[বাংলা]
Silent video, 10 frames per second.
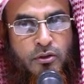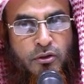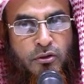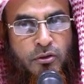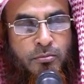
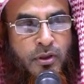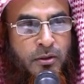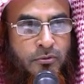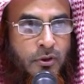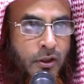জন্দুব বিন
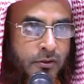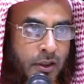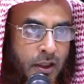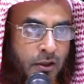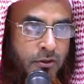আবদুল্লাহ
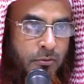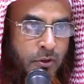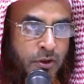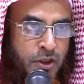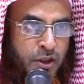রাজি আল্লাহ
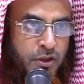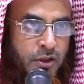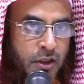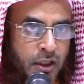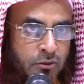বলেছেন
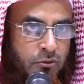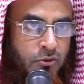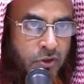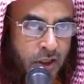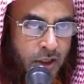যে হাদ্দু
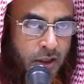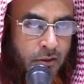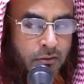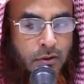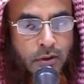শাহের
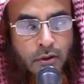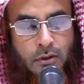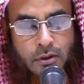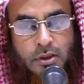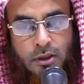
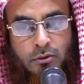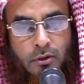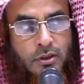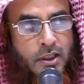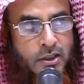
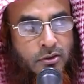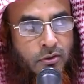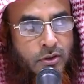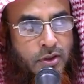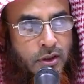জাদুঘরের শাস্তি
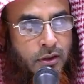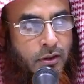হচ্ছে